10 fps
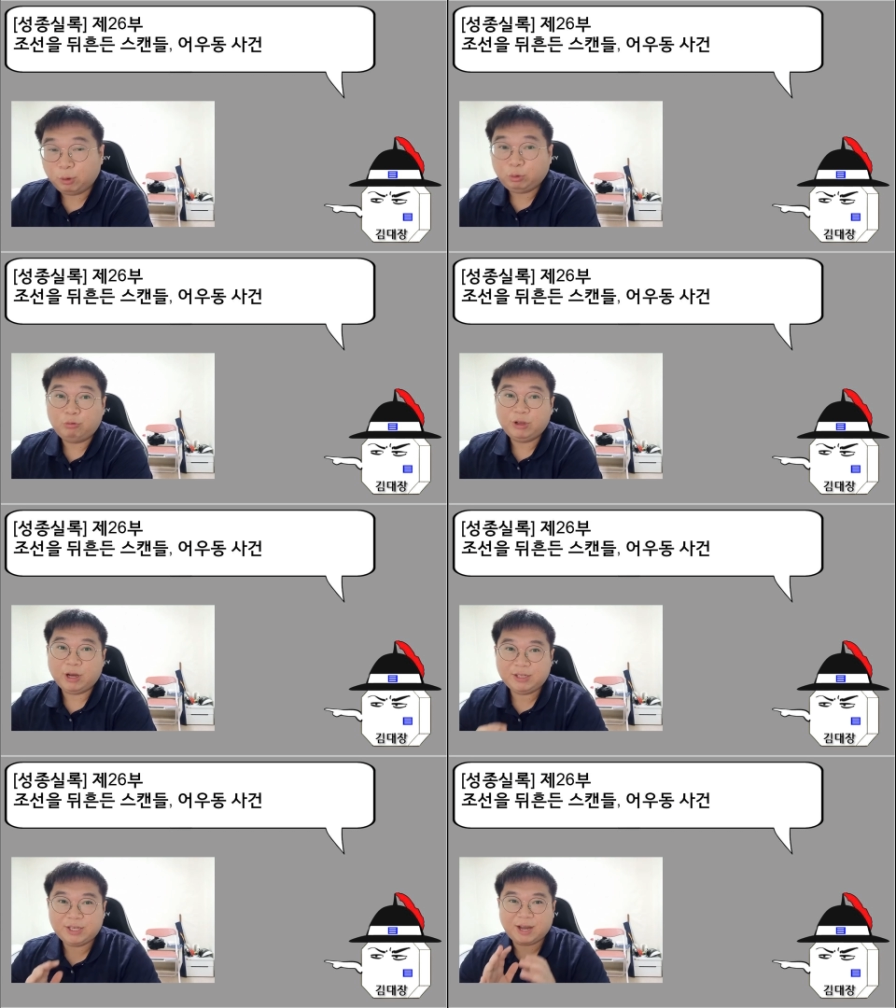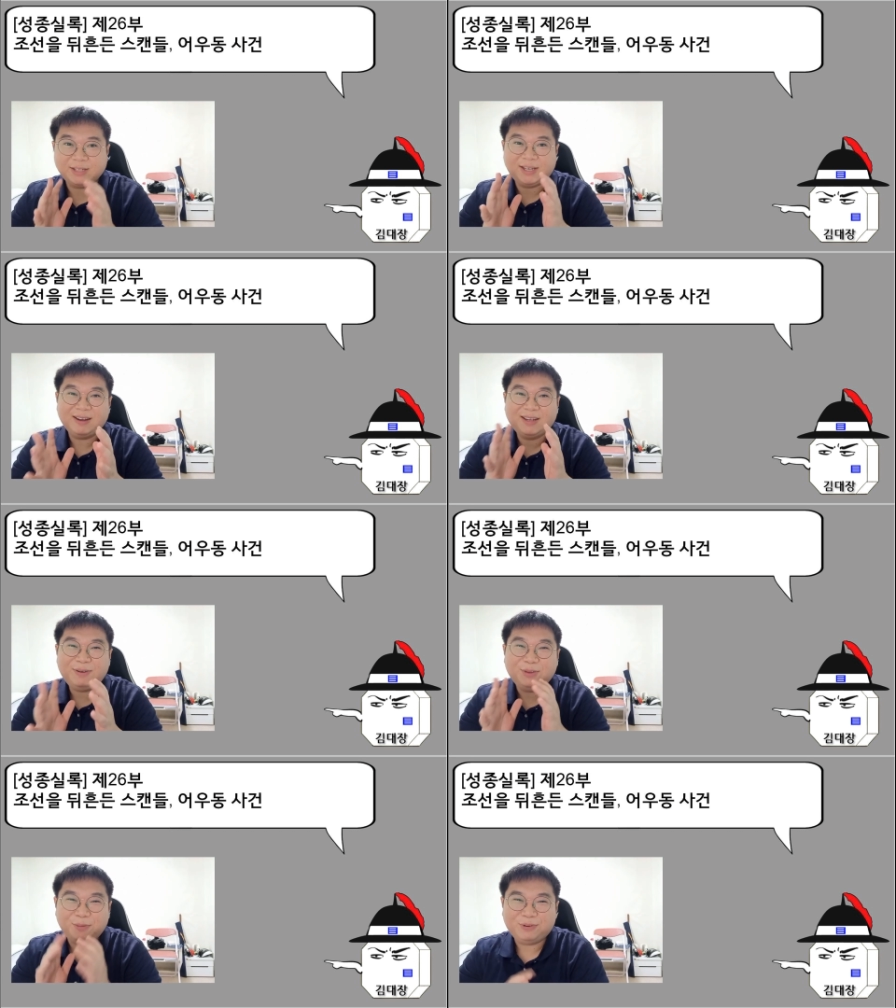보통 우리가 이제 가장
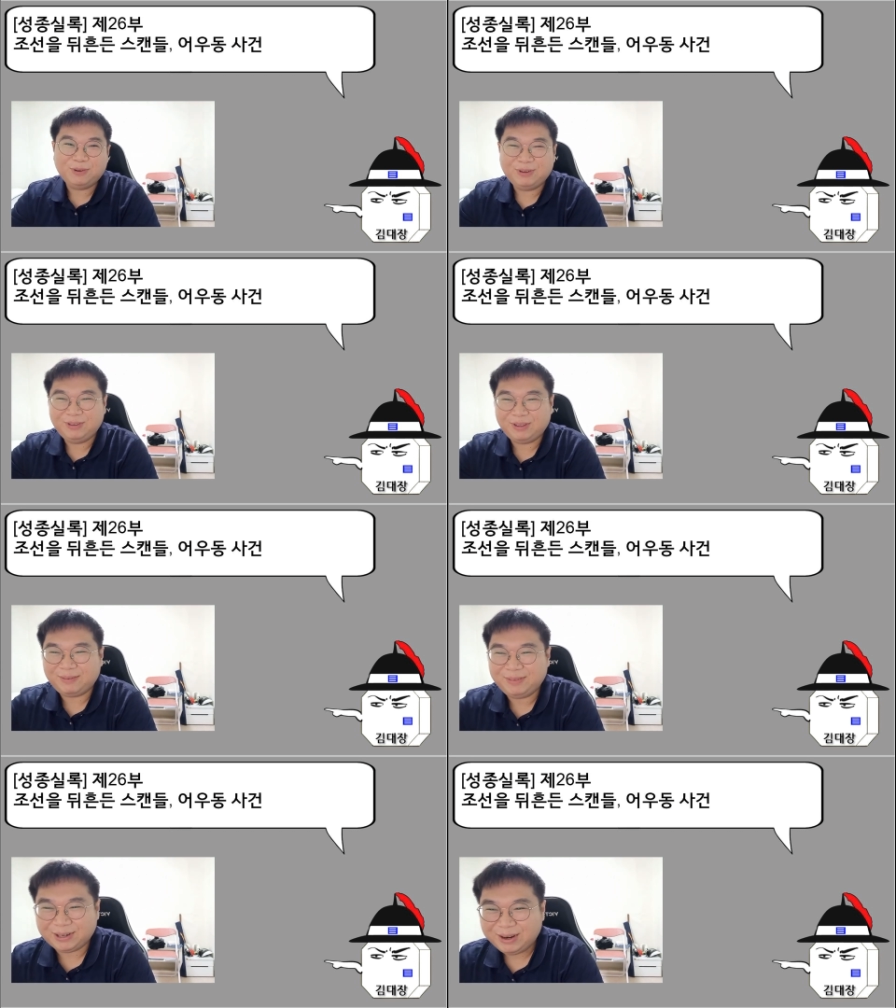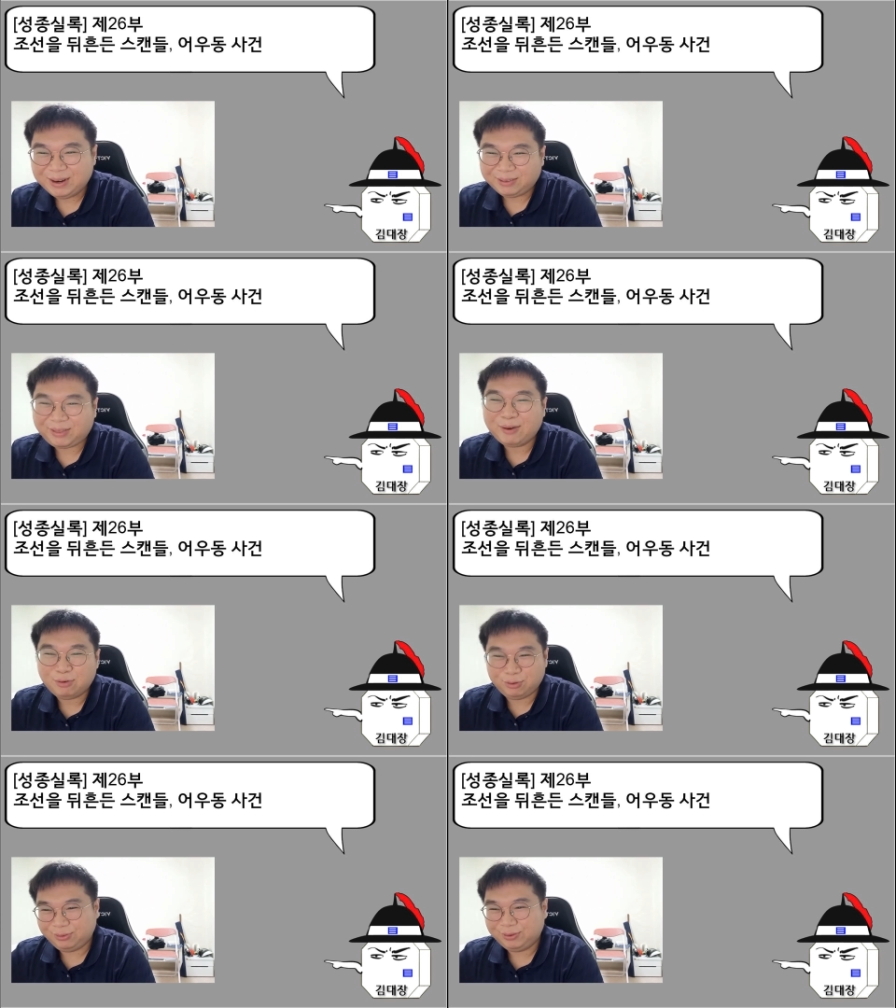급이 높은 사람들을
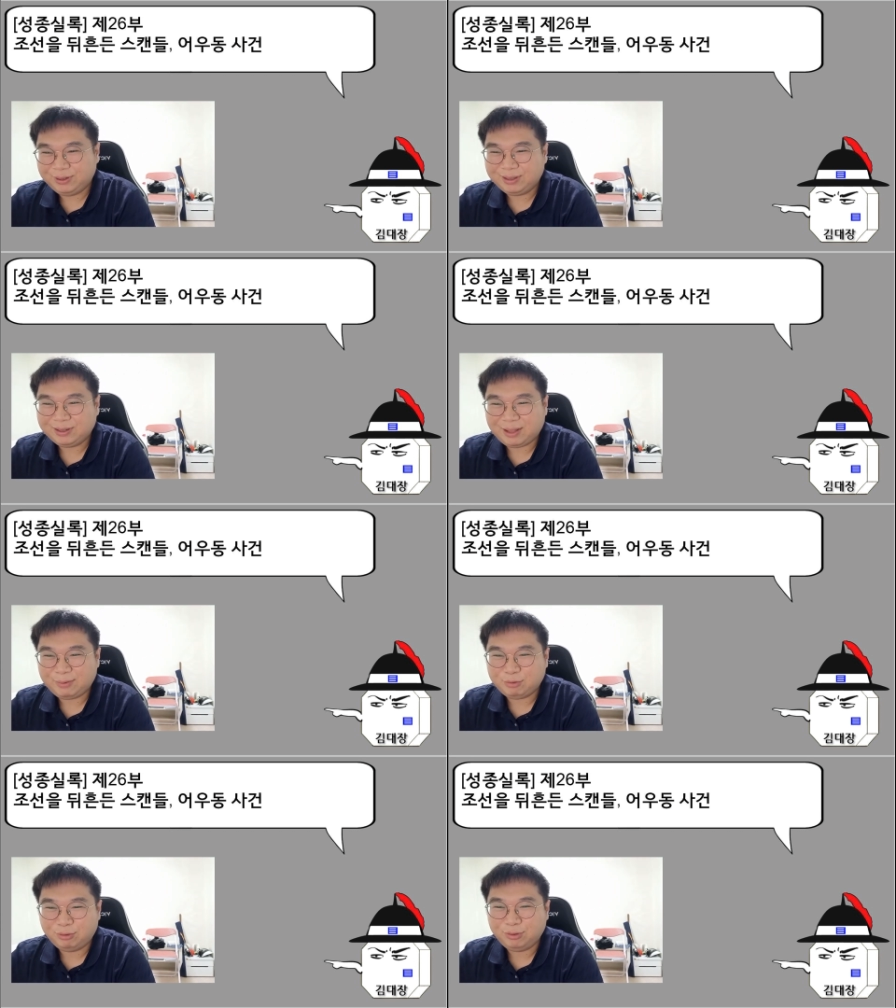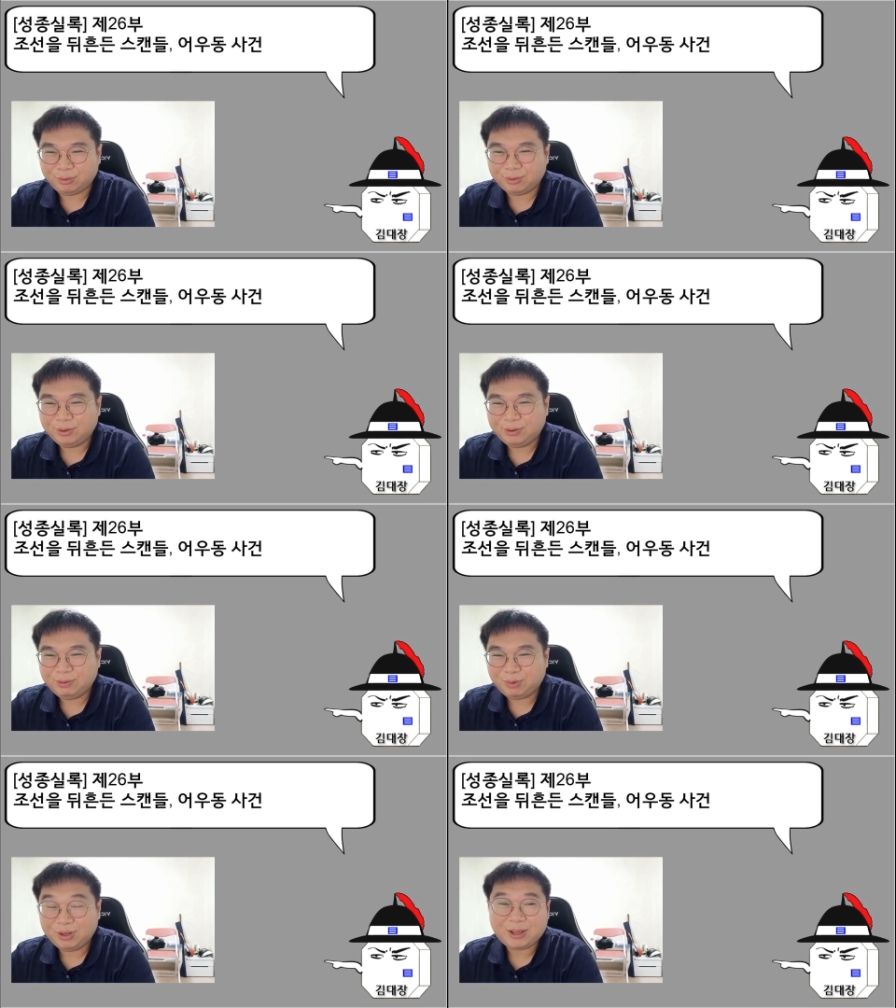대군, 그 다음에 군,
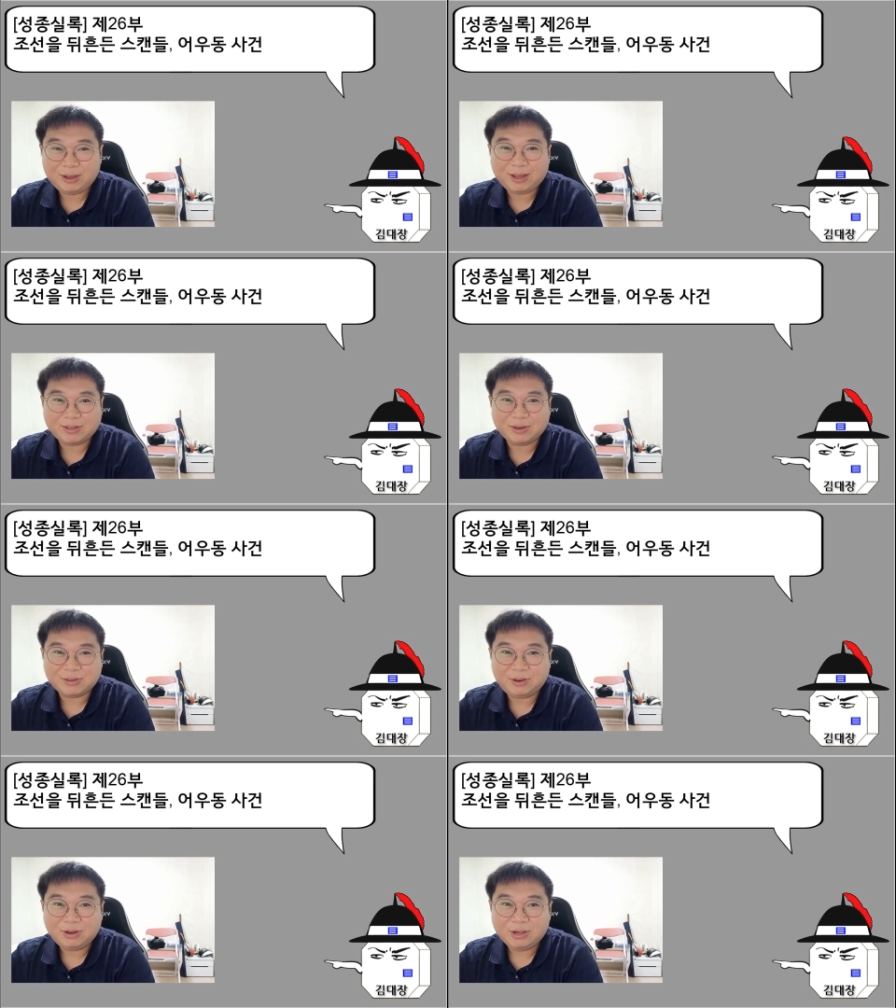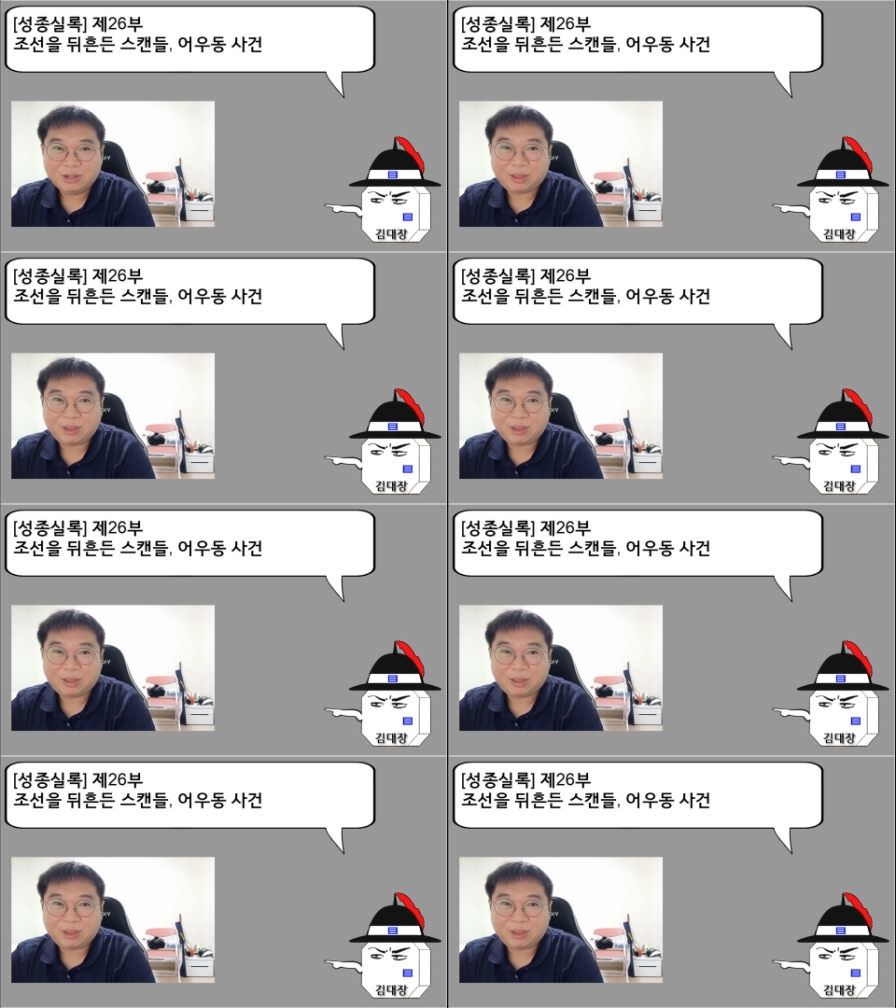뭐 이렇게 얘기하죠. 그죠?